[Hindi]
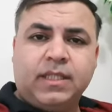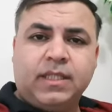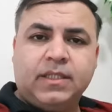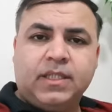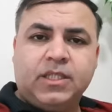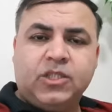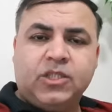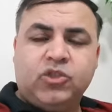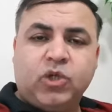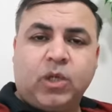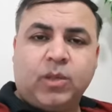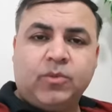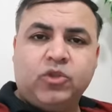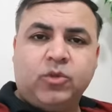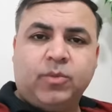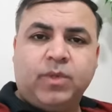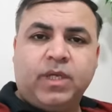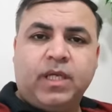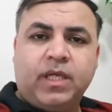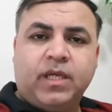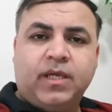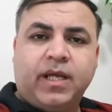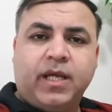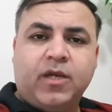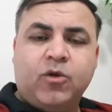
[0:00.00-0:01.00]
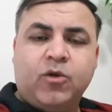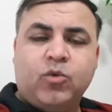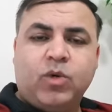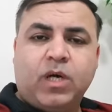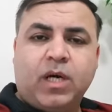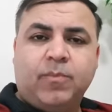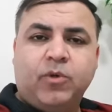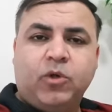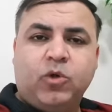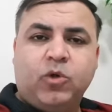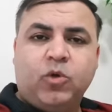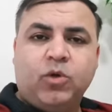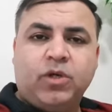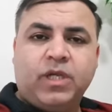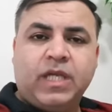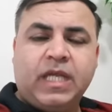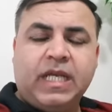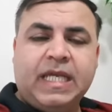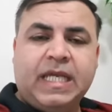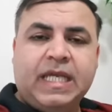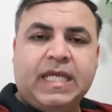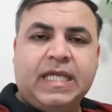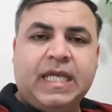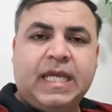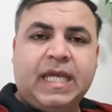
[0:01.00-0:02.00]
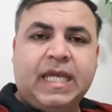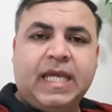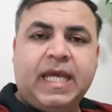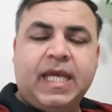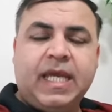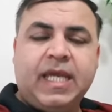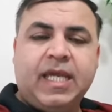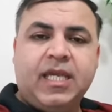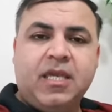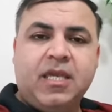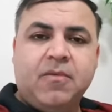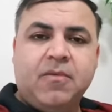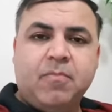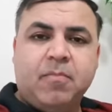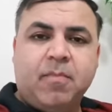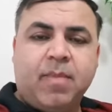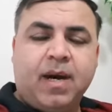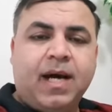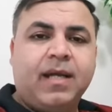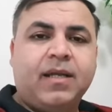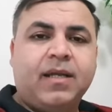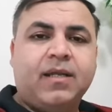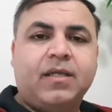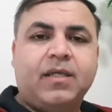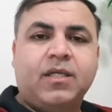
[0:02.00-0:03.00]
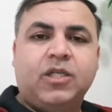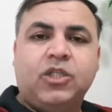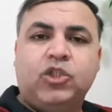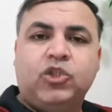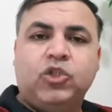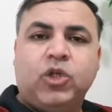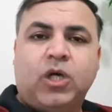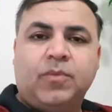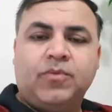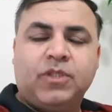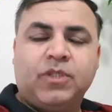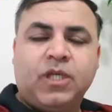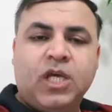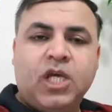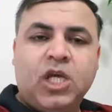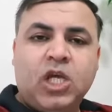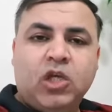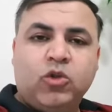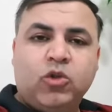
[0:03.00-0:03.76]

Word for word: आज की जॉब्स जो मैं लेकर आया वो आप लोगों के लिए ये है ईमार की जॉब्स